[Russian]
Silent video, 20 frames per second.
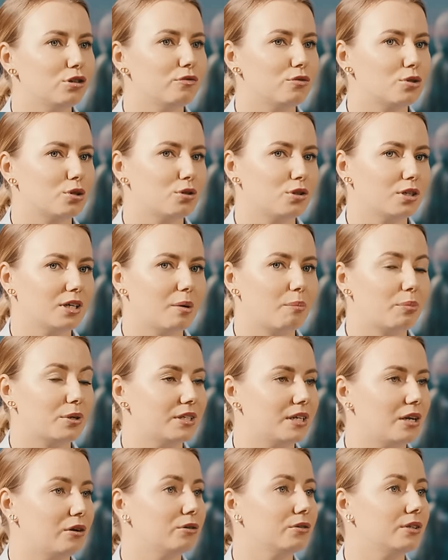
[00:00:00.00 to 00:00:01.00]
это все-таки
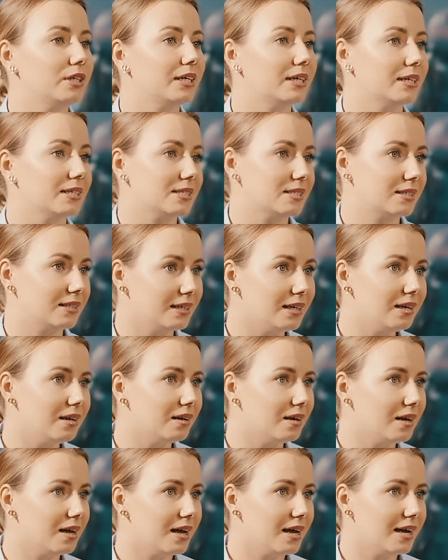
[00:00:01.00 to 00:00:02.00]
определенный
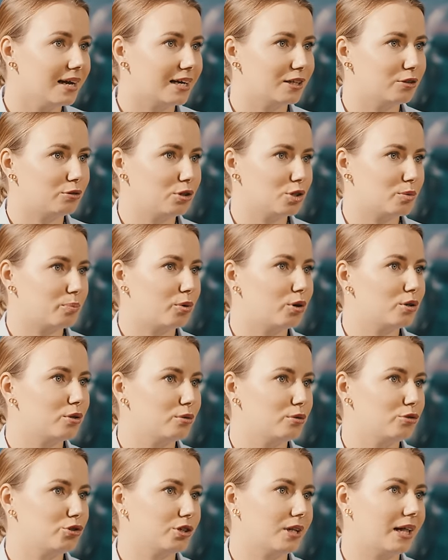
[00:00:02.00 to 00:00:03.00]
костыль, который
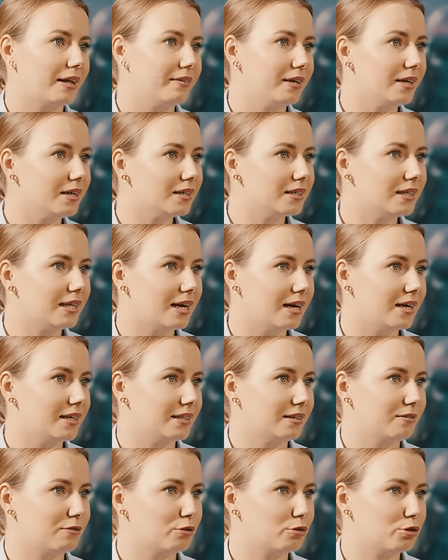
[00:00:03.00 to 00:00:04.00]
использует человек для
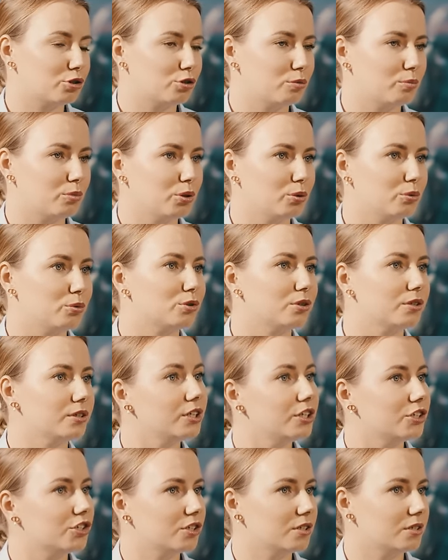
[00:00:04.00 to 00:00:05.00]
того, чтобы
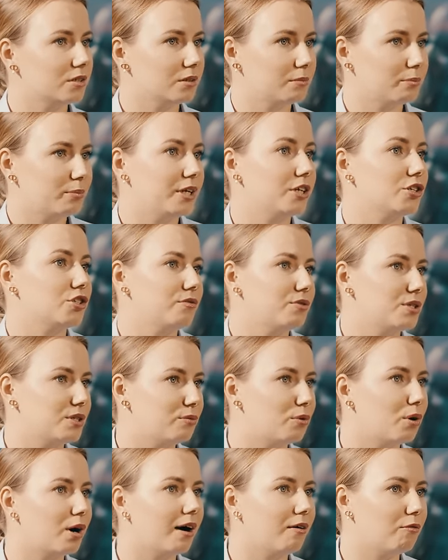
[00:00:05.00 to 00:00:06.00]
услышать прежде
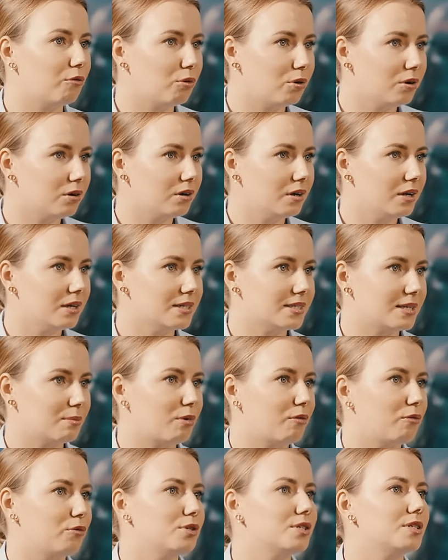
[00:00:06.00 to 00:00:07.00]
всего кого?
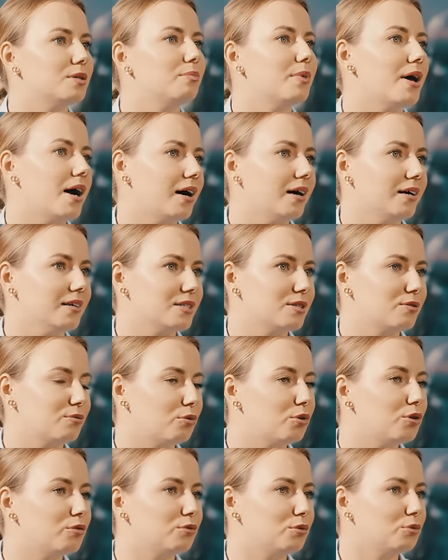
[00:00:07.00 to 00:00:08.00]
Самого себя,
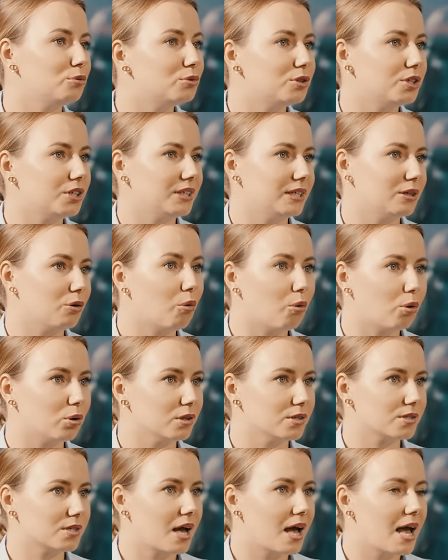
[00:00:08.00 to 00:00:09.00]
свой внутренний
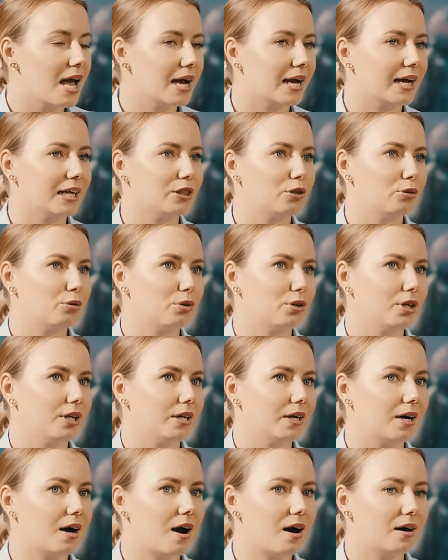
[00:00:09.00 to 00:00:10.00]
голос, который
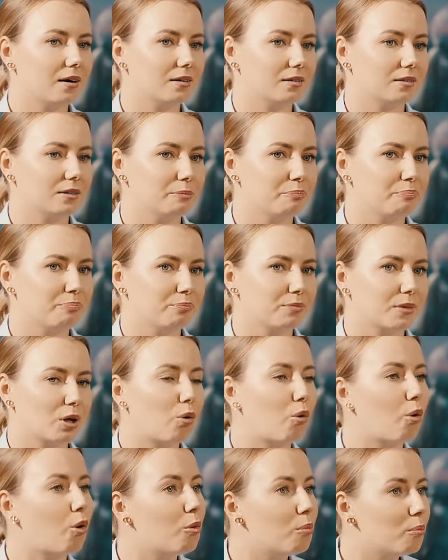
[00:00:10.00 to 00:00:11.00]
как
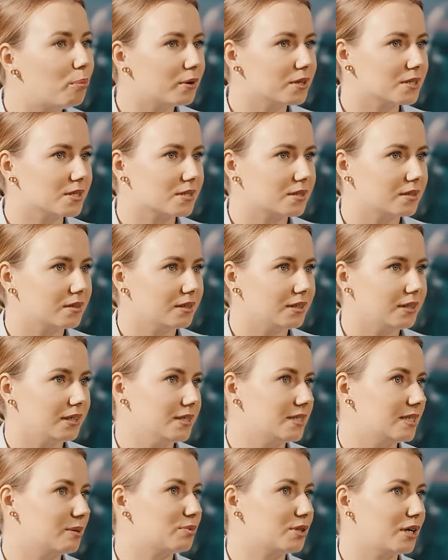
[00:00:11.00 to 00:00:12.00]
компас
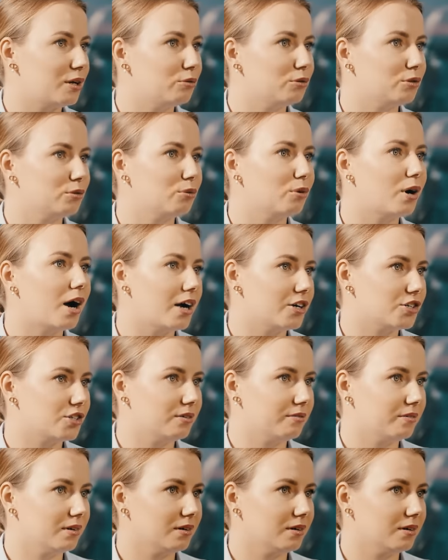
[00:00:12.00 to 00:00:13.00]
есть абсолютно у каждого.